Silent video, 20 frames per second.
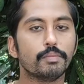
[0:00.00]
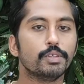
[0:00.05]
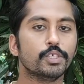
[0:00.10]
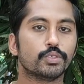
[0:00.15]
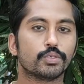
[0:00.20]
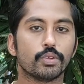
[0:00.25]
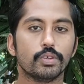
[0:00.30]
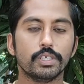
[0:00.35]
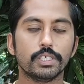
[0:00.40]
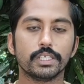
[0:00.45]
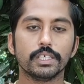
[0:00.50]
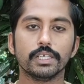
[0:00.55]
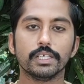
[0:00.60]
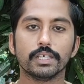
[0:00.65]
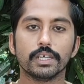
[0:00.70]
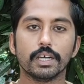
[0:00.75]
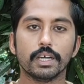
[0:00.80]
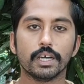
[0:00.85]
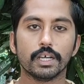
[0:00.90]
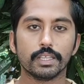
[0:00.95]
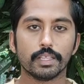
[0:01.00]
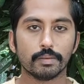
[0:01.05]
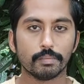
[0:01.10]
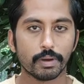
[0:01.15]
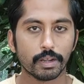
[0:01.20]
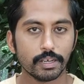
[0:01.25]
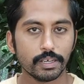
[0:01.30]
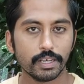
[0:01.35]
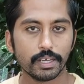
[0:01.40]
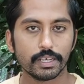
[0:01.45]
அப்படின்னு சொல்லிட்டு அந்த
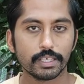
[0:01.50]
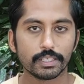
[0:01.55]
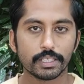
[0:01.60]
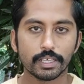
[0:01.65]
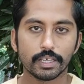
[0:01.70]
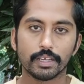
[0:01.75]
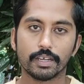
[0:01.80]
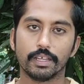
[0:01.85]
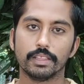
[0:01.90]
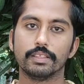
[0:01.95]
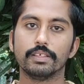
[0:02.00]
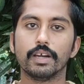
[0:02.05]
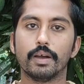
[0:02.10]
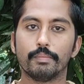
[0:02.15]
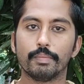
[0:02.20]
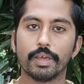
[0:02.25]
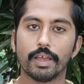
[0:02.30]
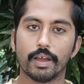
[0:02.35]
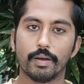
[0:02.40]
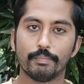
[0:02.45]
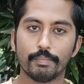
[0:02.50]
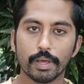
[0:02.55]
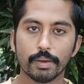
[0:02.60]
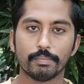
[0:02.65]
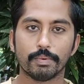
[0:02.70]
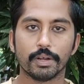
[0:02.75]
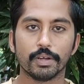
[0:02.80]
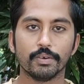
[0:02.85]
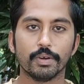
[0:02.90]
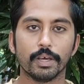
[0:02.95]
மண் எடுத்து வந்து அப்ளை அப்ளை
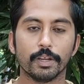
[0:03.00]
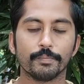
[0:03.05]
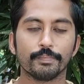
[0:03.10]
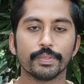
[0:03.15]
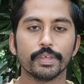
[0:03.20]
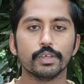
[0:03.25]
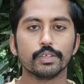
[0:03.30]
பண்ணுவாரு